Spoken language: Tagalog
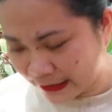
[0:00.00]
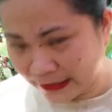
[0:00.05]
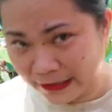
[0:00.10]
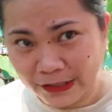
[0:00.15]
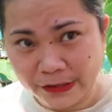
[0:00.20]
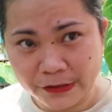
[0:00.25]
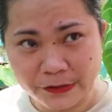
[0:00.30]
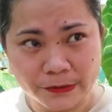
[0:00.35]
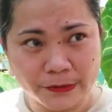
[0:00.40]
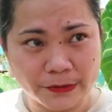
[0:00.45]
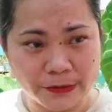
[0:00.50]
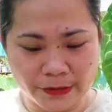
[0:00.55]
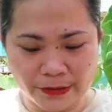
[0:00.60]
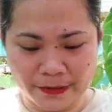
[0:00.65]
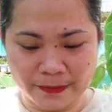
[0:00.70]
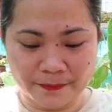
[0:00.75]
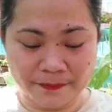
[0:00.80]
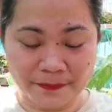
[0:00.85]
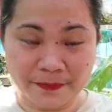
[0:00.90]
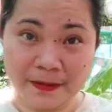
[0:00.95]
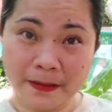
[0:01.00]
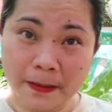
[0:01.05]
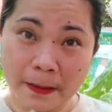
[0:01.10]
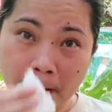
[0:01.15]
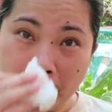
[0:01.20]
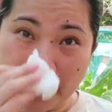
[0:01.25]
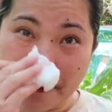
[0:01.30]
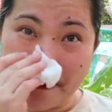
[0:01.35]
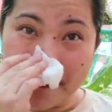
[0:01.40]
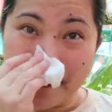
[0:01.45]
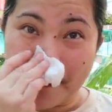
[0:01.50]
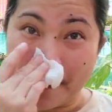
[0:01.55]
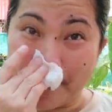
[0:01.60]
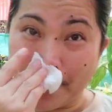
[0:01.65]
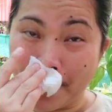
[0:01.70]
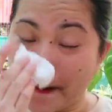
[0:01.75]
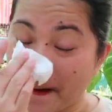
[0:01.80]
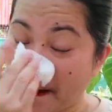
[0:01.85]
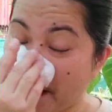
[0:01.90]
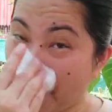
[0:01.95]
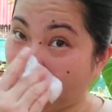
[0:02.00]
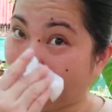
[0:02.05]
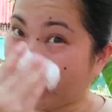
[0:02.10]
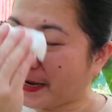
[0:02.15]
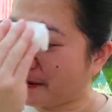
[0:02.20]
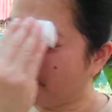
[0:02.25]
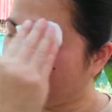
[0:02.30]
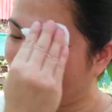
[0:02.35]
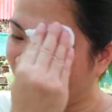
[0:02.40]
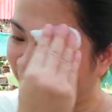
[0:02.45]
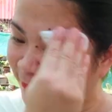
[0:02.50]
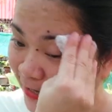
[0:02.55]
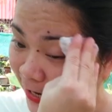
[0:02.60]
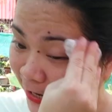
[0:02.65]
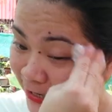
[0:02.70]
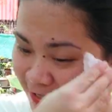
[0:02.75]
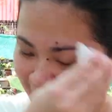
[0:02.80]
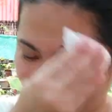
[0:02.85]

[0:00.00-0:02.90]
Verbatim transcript: na yung tissue ko. Okay, move tayo